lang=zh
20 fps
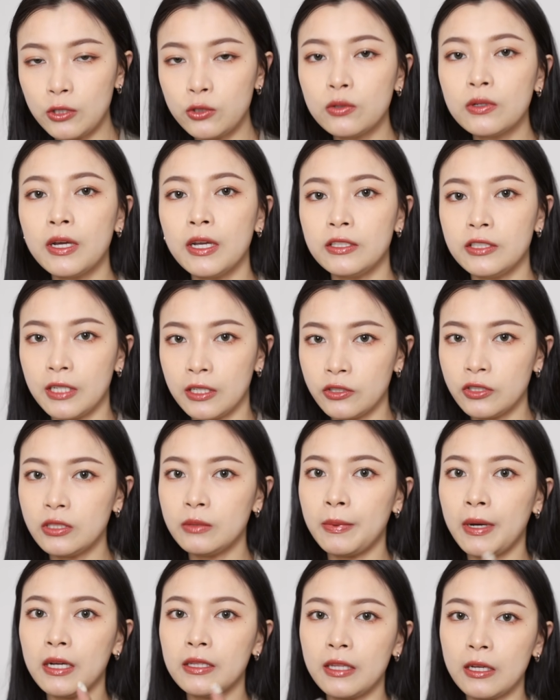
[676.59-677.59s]
就可以尝试
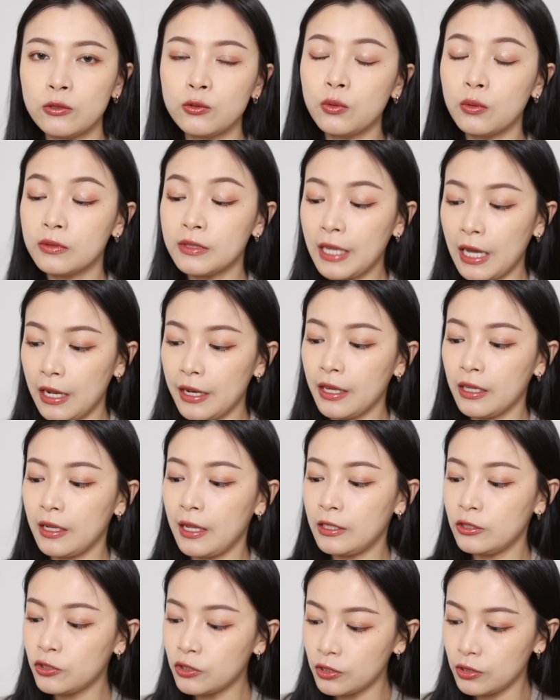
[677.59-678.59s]
把它当做打亮
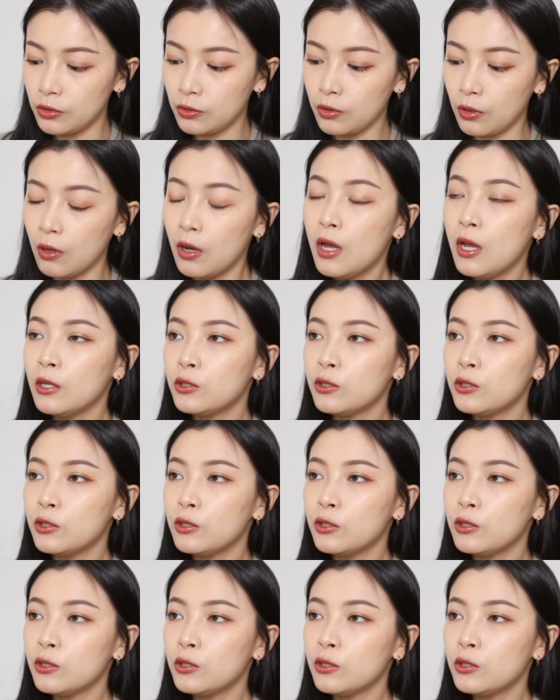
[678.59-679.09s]
来使用。